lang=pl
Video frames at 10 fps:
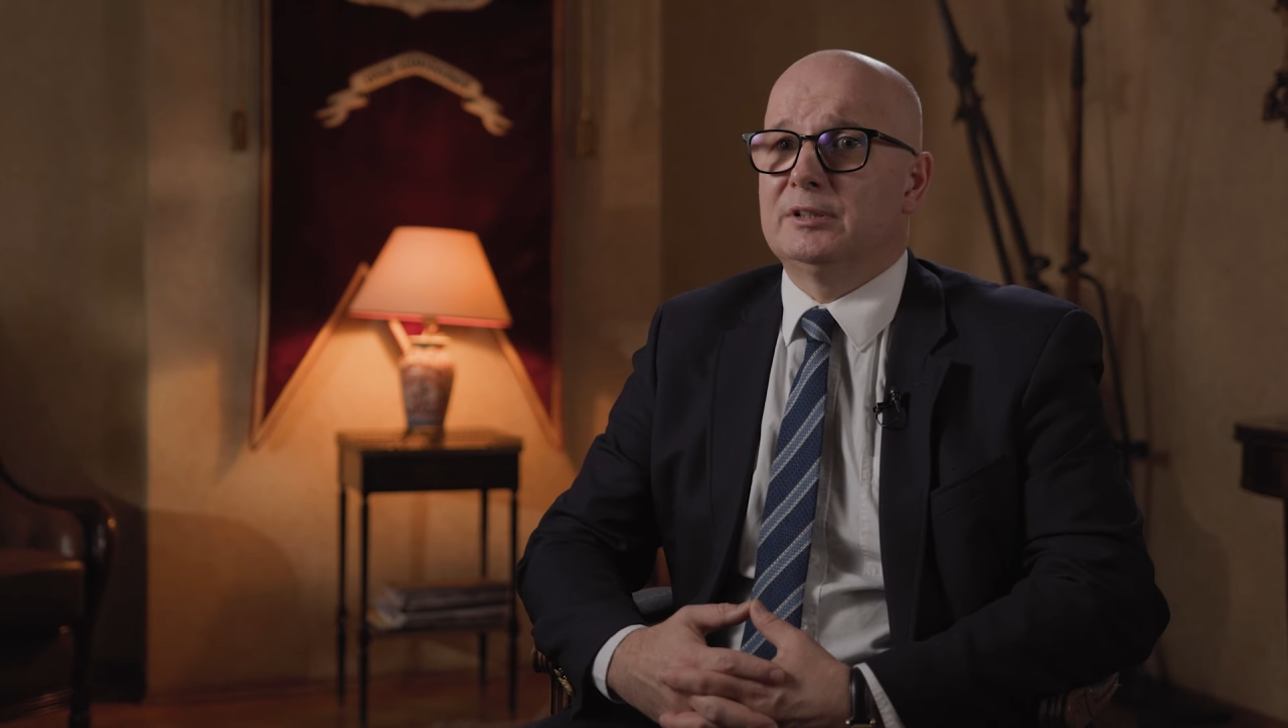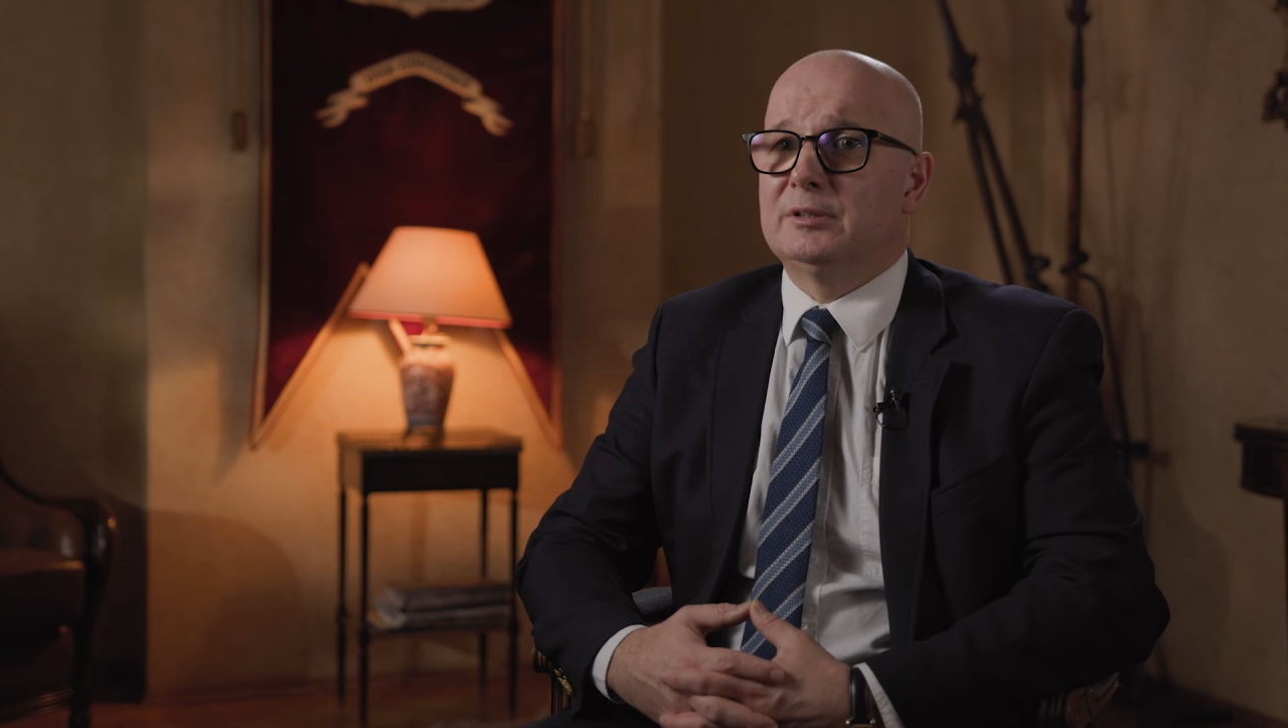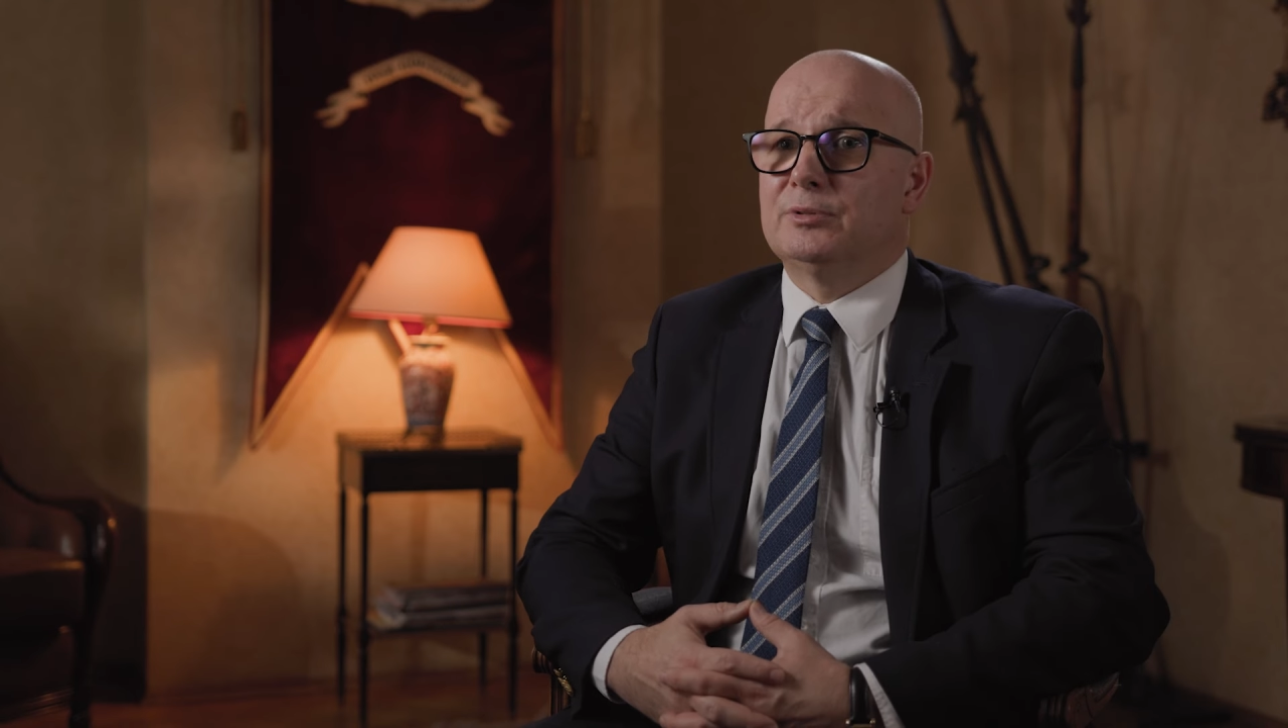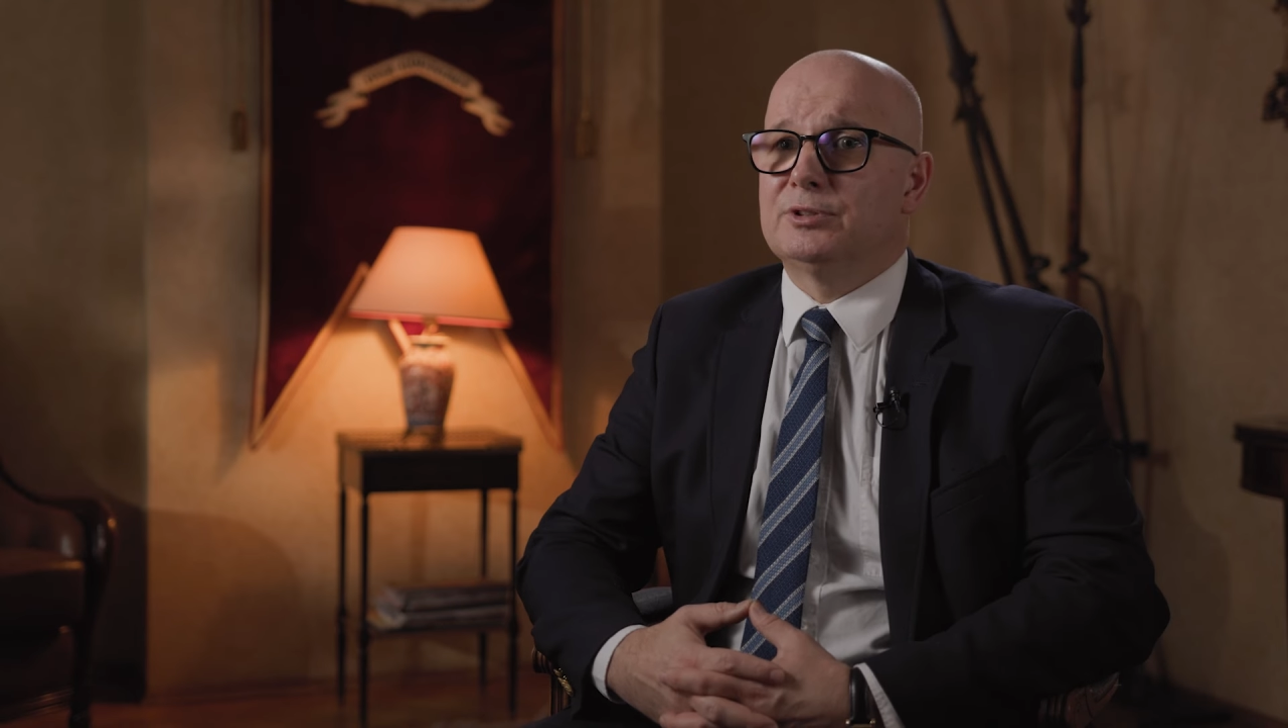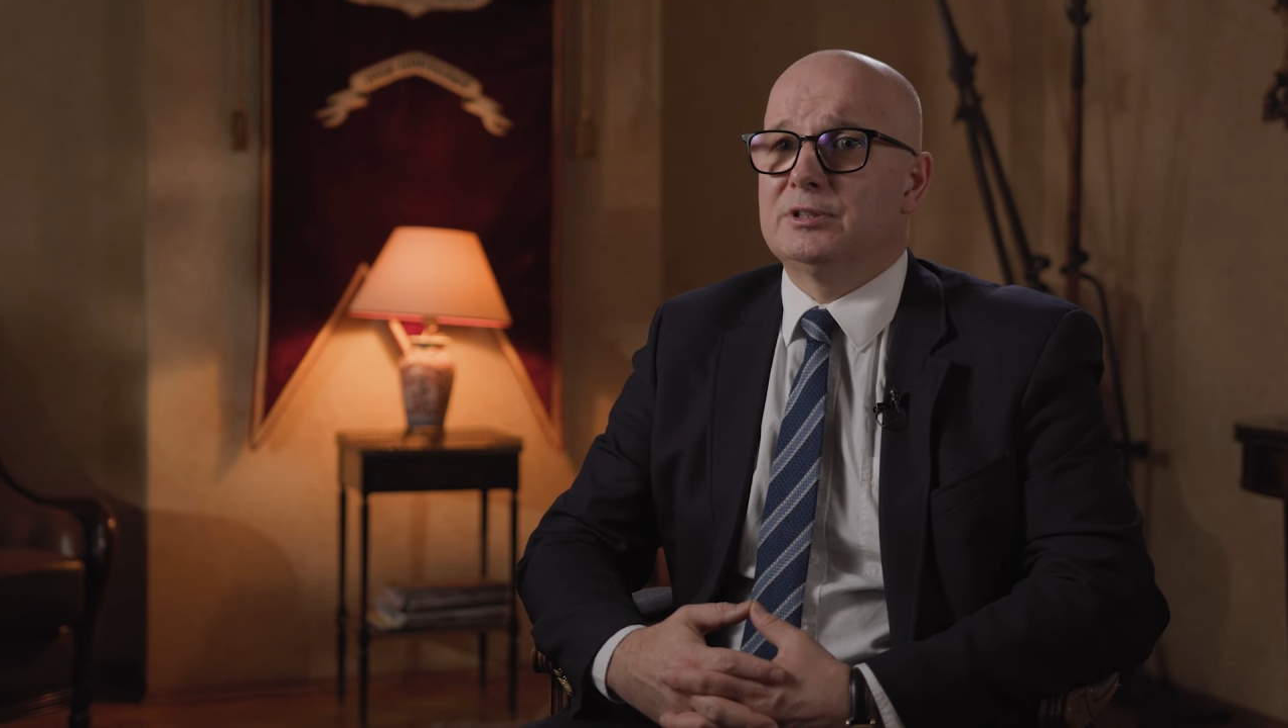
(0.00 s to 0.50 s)

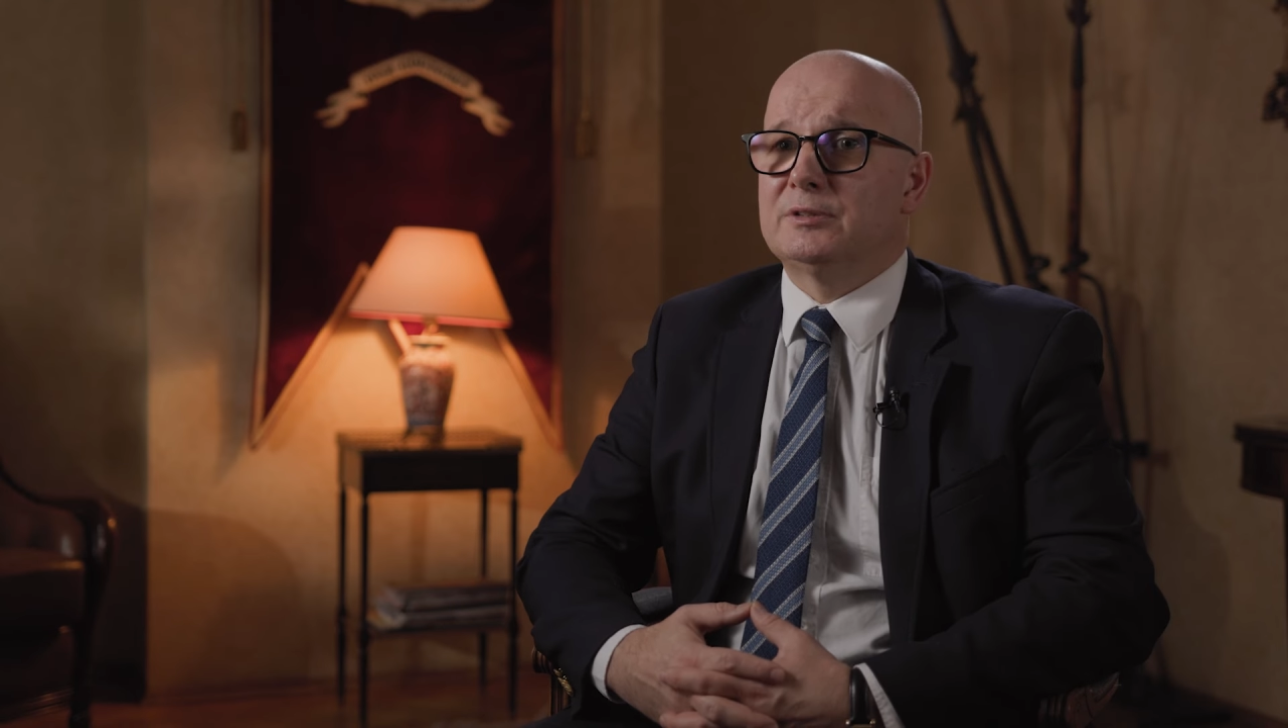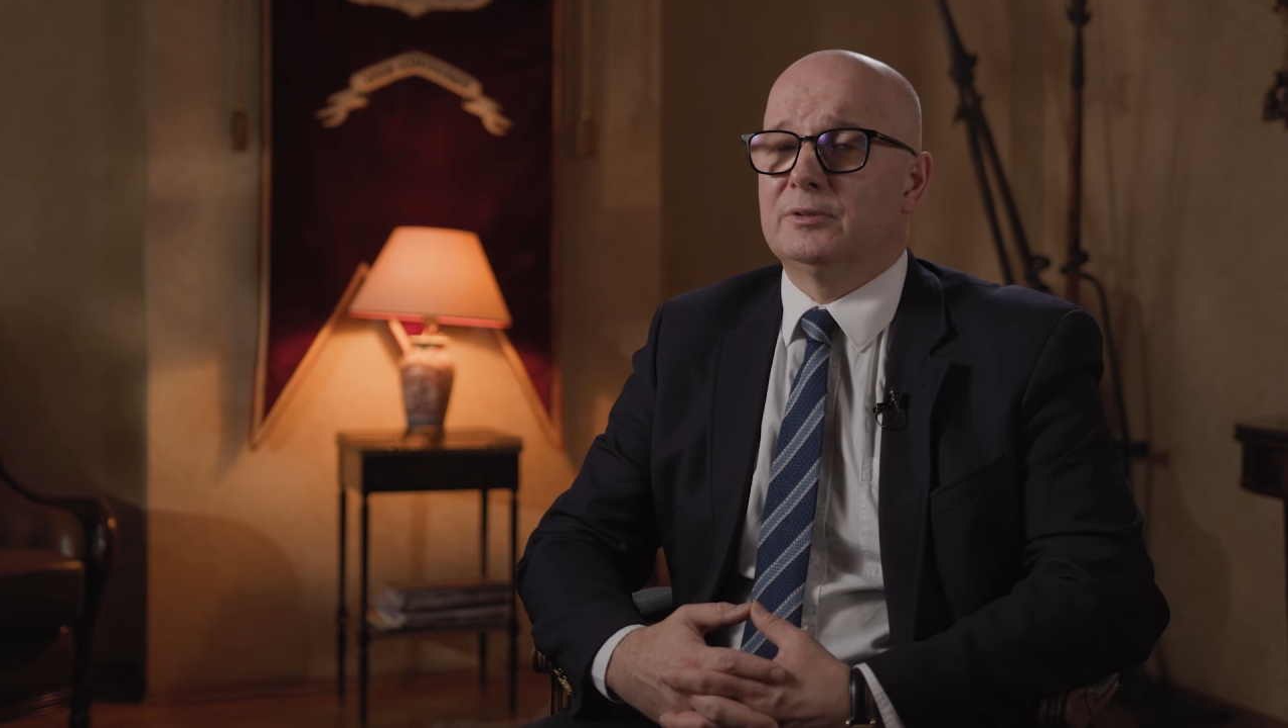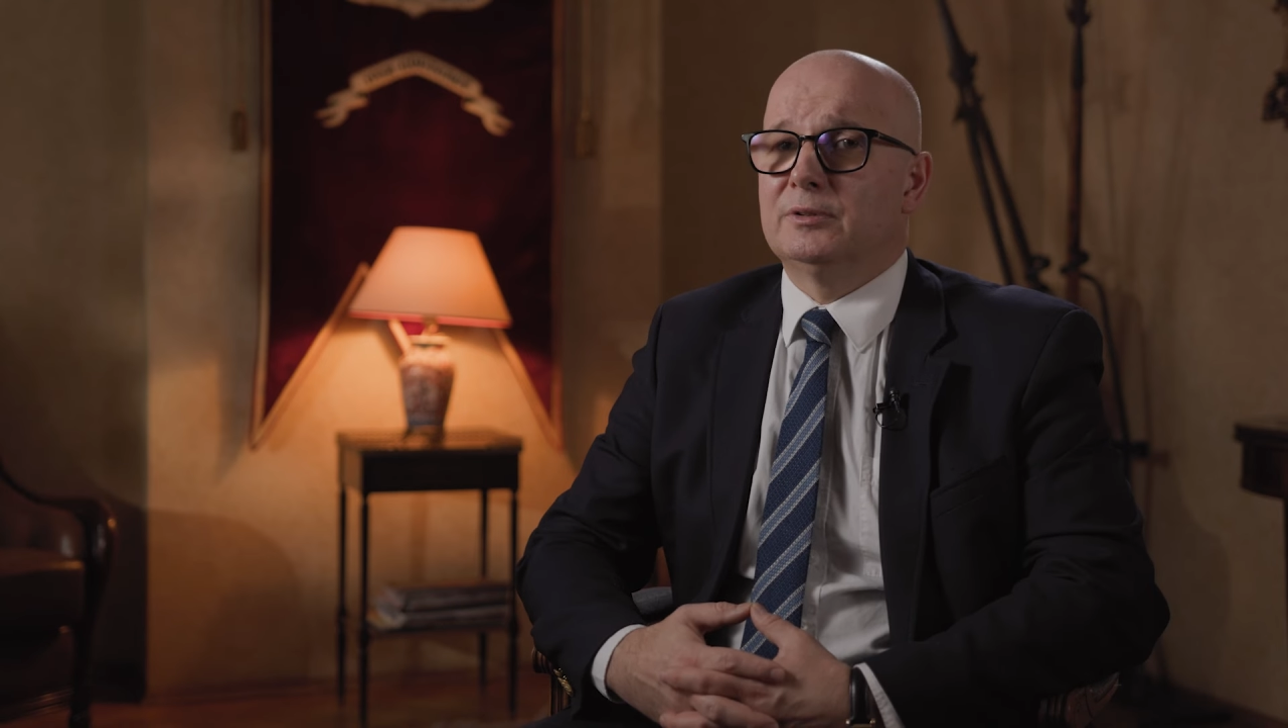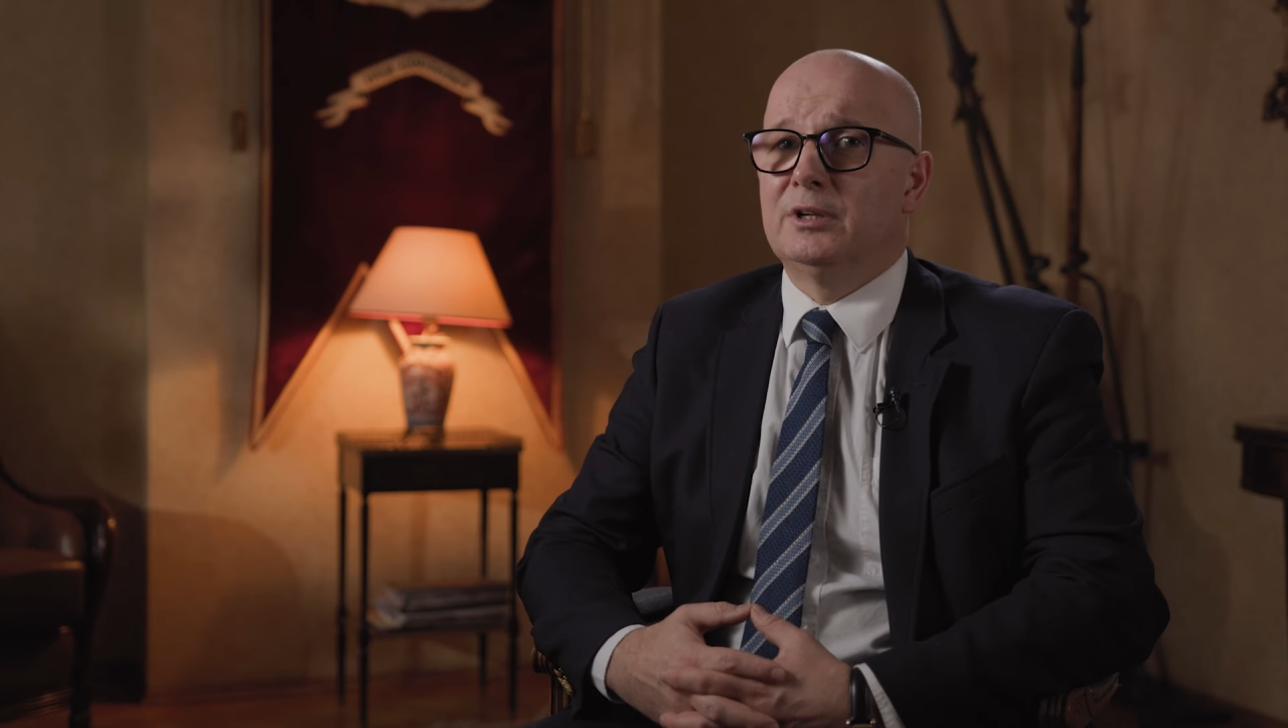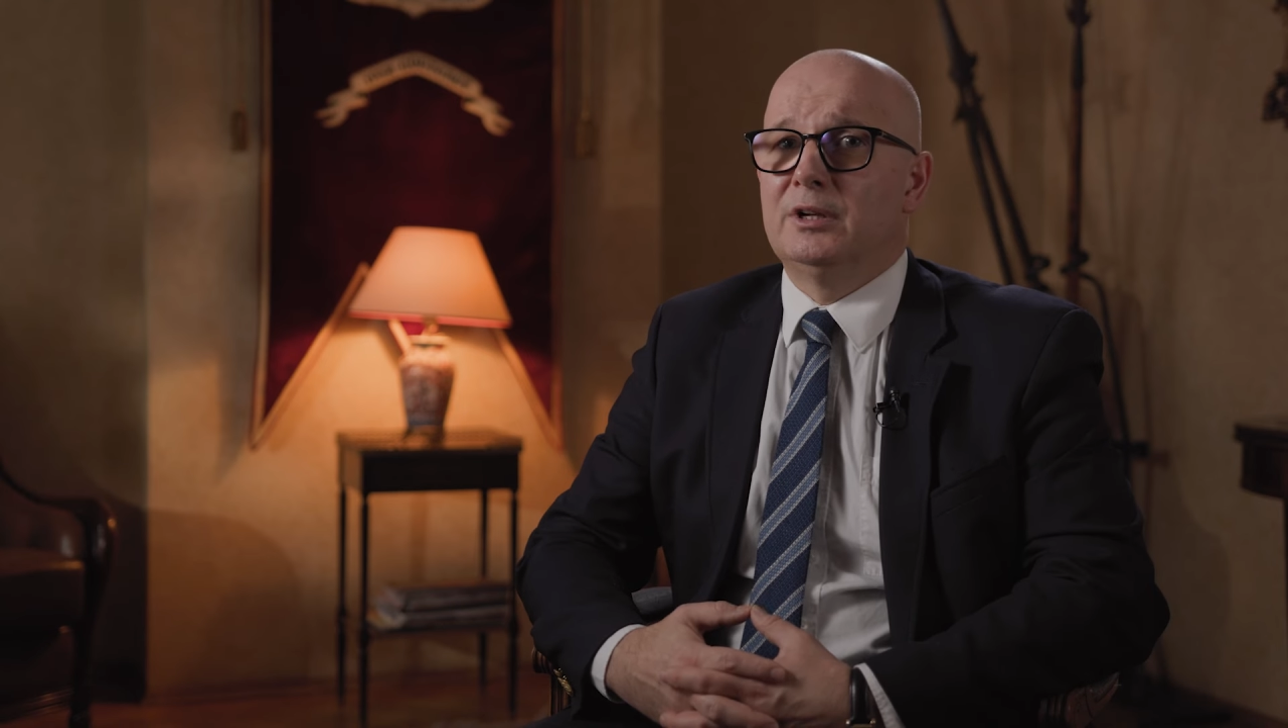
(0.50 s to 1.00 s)
nabożeństwo.